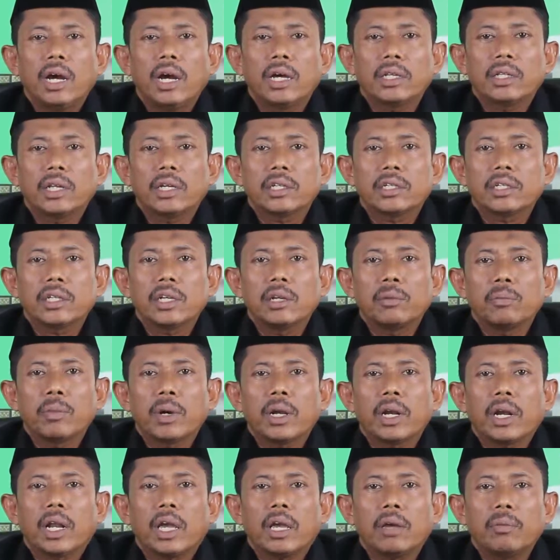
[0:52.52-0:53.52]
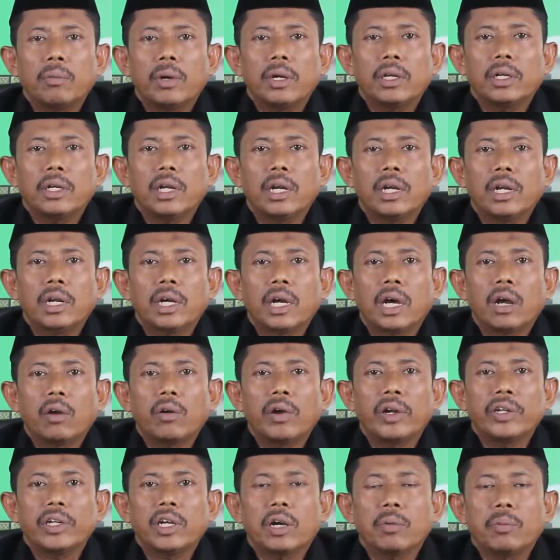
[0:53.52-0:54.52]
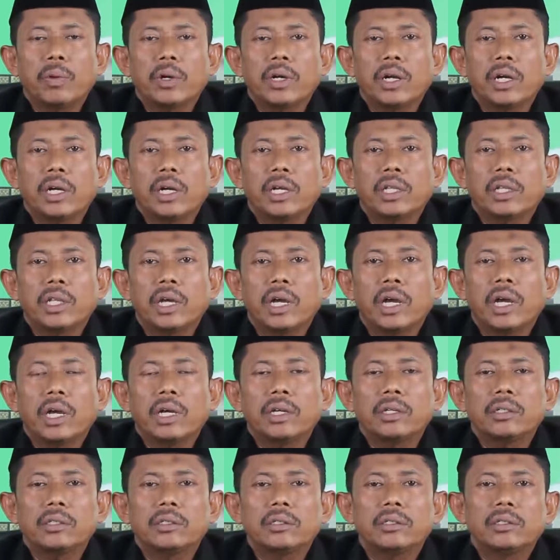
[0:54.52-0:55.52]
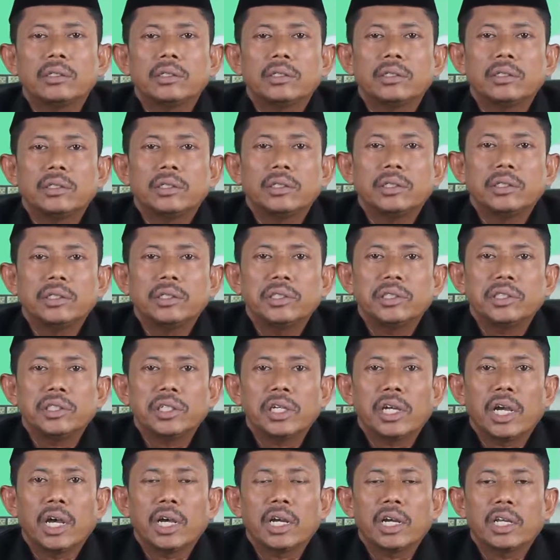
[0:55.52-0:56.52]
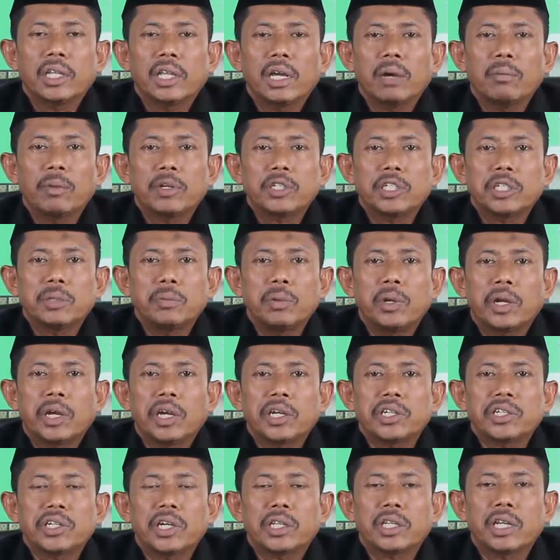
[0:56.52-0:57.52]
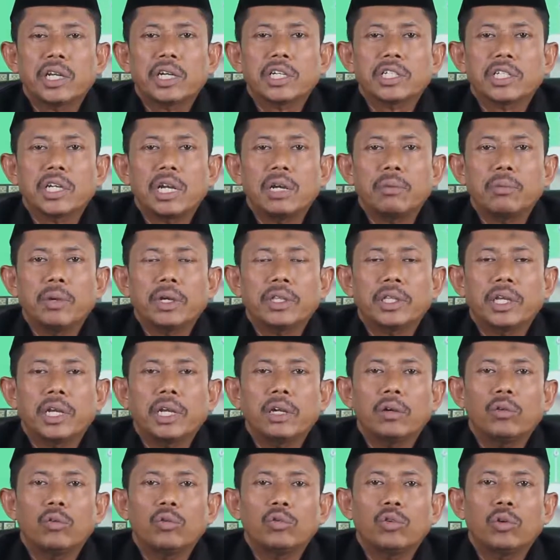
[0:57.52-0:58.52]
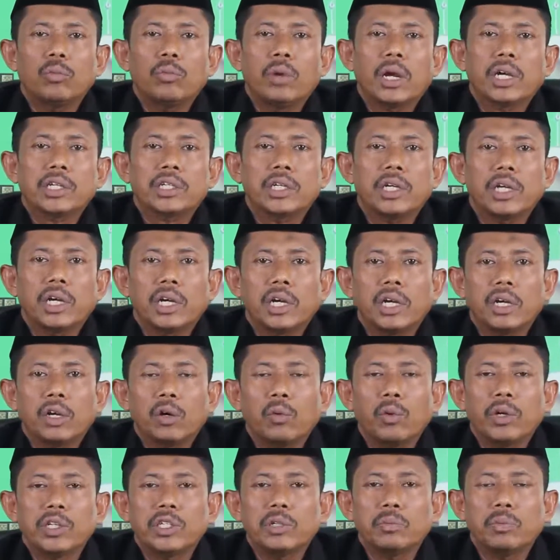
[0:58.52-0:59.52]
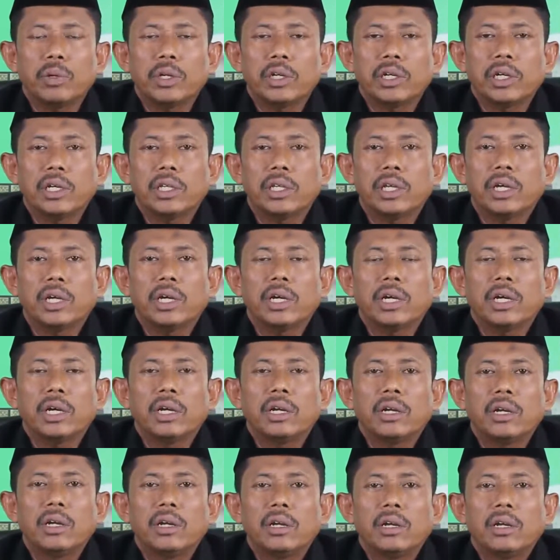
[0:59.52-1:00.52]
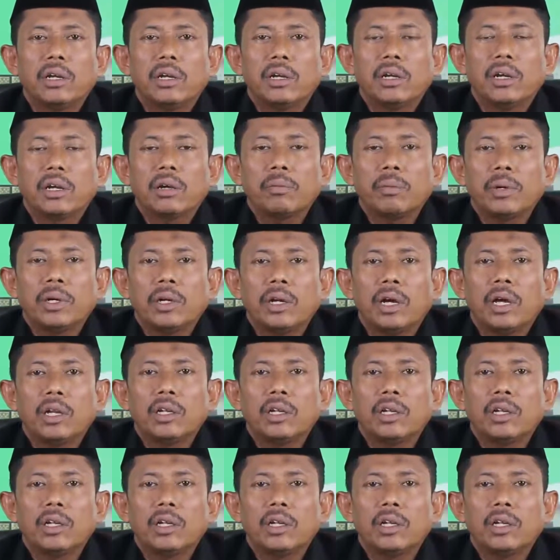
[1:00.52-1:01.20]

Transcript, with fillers: atas limpahan rahmat dan karunia-Nya kepada kita sehingga kita masih diberi kesehatan keselamatan untuk melaksanakan kewajiban kita pada